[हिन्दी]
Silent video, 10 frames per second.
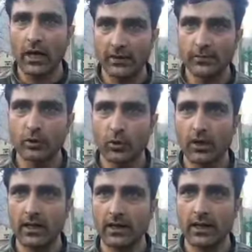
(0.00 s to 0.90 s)
एस दो
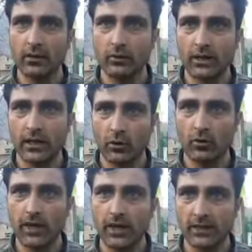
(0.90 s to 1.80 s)
लड़के हैं उसके दो
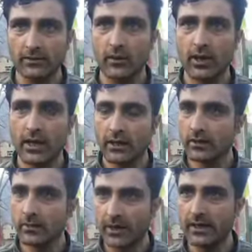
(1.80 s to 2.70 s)
भाई एस हैं एक
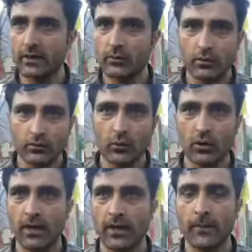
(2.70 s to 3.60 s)
सिपाही है वो
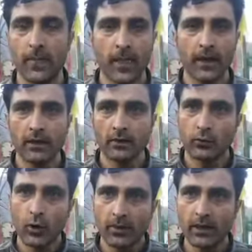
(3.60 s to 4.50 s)
गूल में है
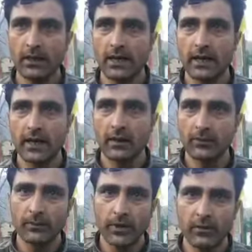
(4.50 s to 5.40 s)
वो भी लेके आए
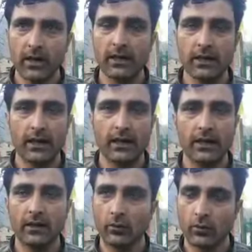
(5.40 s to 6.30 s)
अपनी बीवियाँ लेके आए
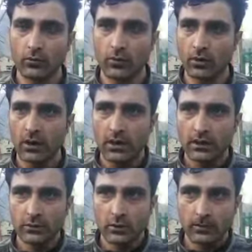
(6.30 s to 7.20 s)
हैं और वो
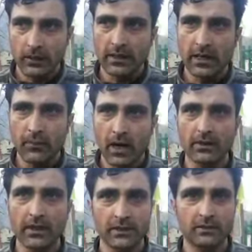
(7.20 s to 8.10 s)
जो बंदा है
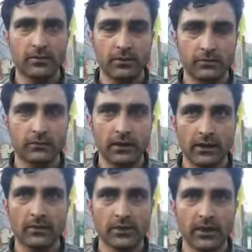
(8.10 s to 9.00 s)
मोहम्मद अशरफ
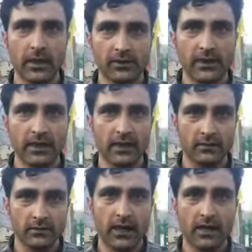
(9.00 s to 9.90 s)
बल्दे बशीर अहमद जरगर
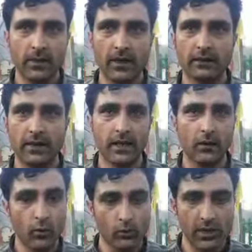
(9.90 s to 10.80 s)
दाड़म में रहता है
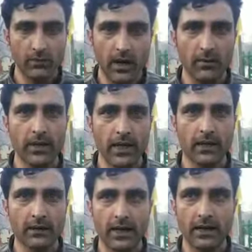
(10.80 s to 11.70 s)
और उसका बाप भी है
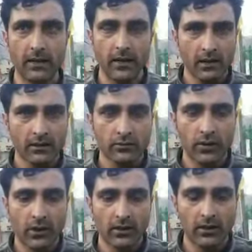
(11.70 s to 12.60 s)
रिटायर
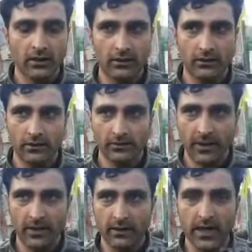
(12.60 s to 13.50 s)
वो है
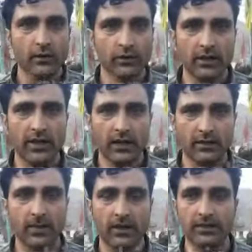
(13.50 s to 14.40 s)
इसमें रेन्यू से रिटायर
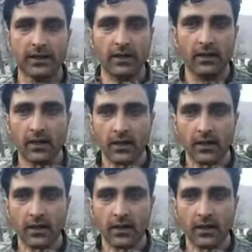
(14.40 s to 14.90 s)
चपरासी है